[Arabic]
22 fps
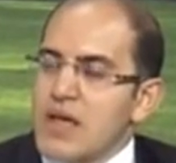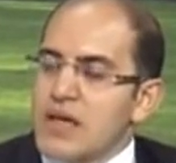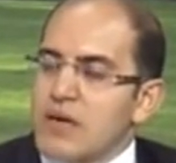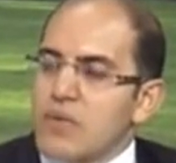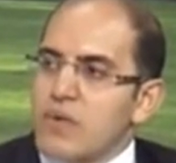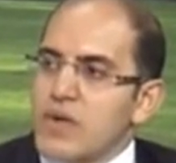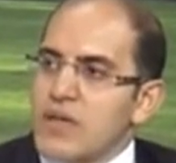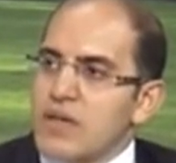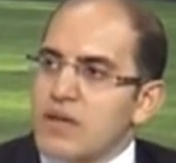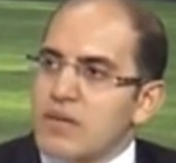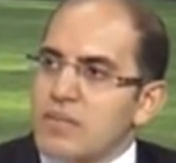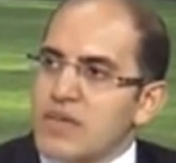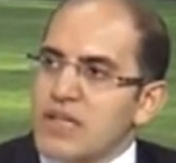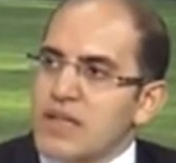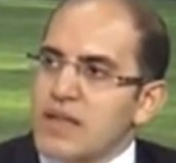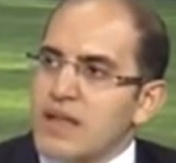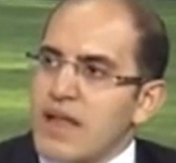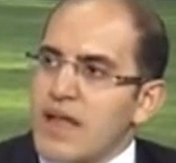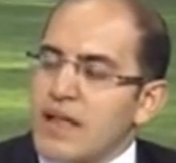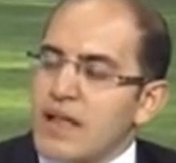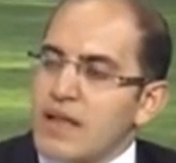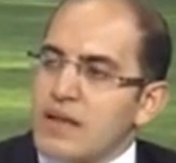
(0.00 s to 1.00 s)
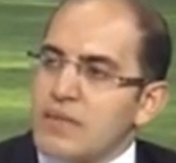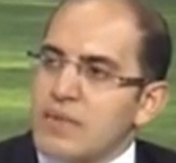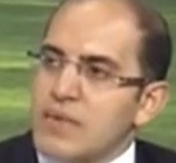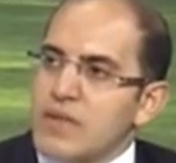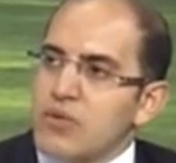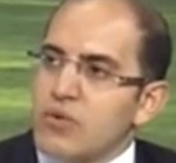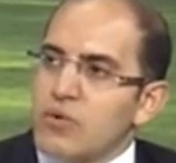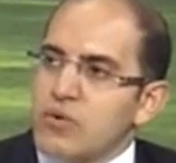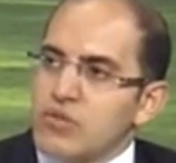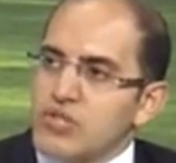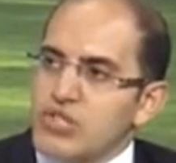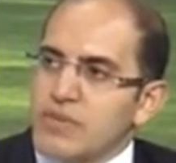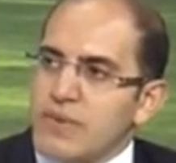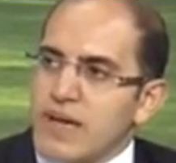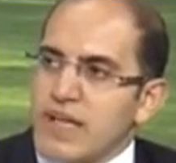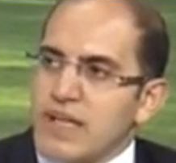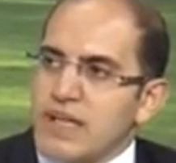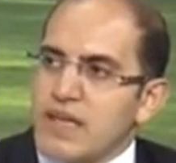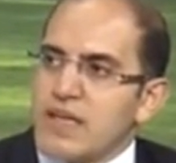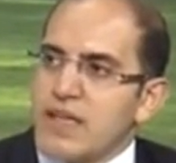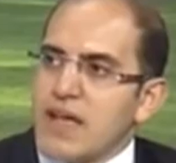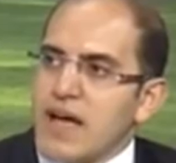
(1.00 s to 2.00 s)
وبينها بنخش بعد
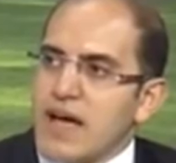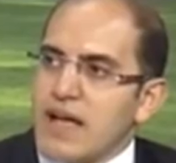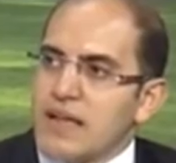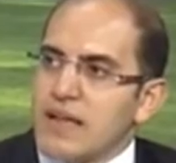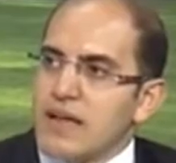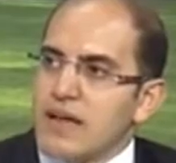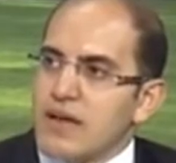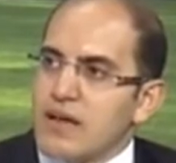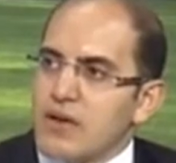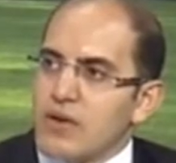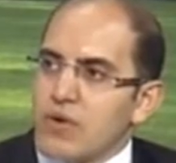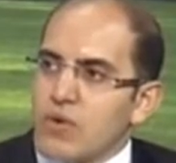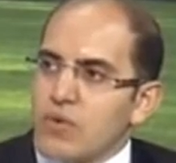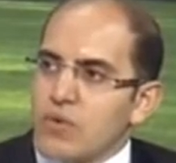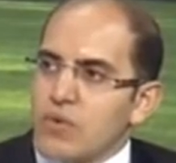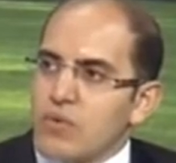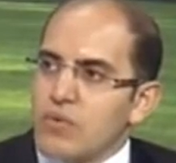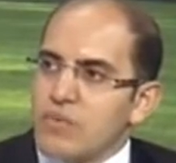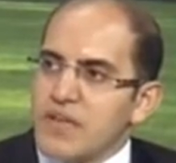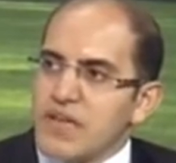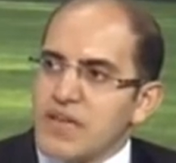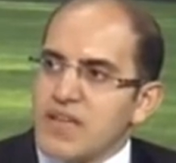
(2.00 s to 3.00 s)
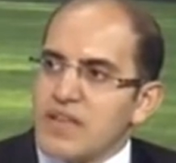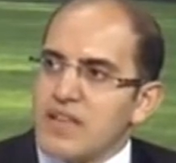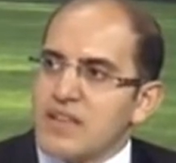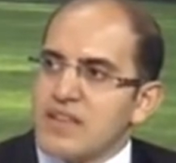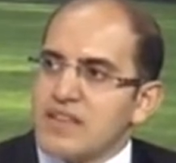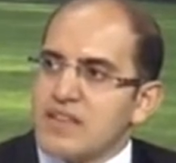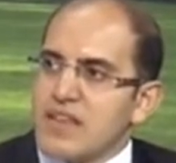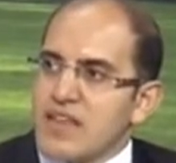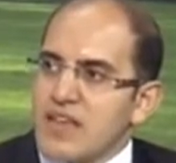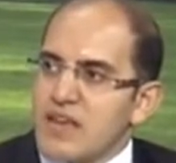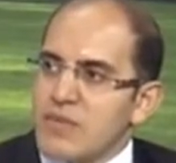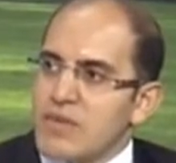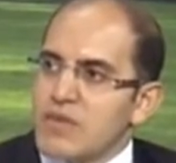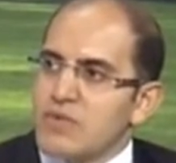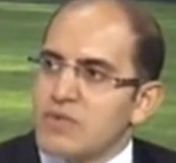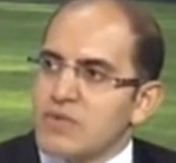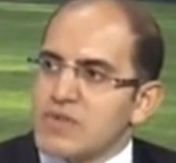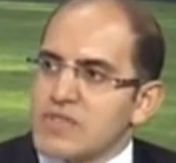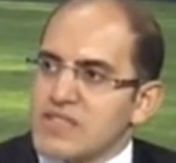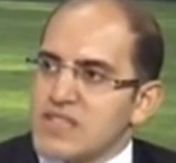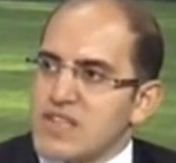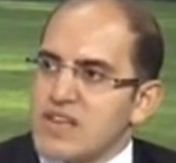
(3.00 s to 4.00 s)
كده على حروب الجيل الثامن
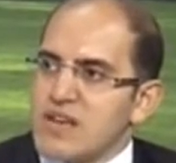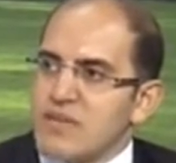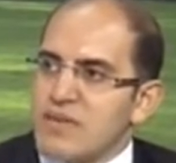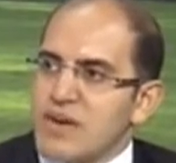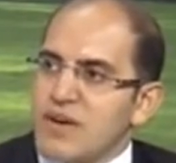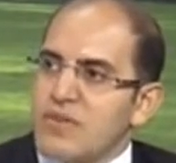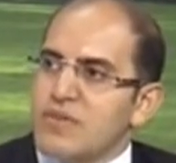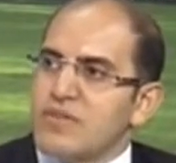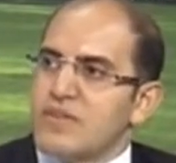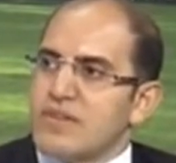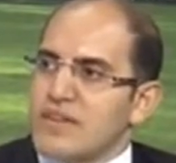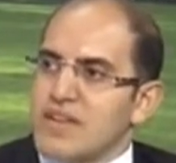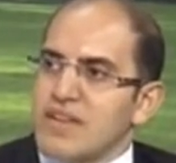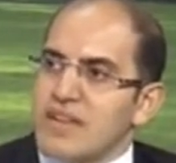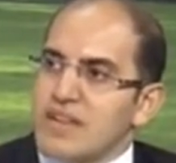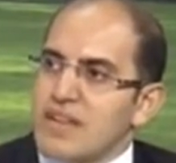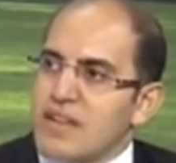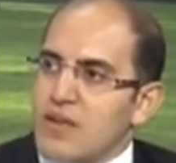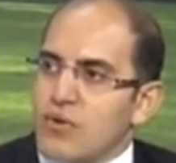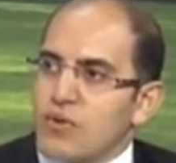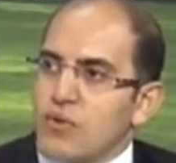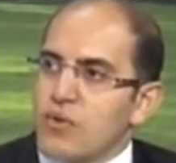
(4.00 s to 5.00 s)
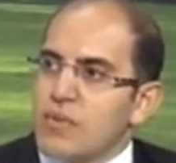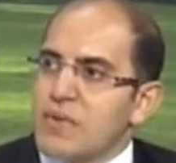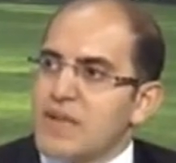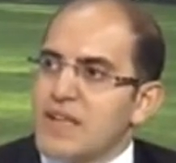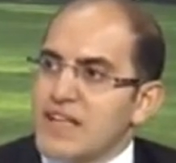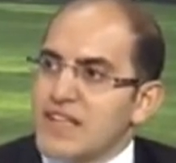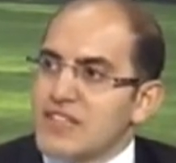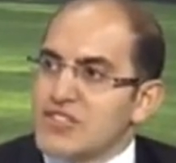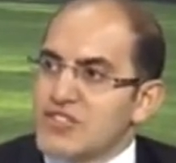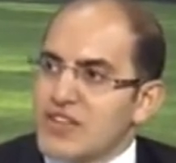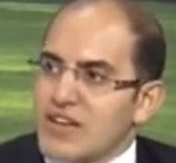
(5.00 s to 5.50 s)
والسابع الحروب آه، احنا وصلنا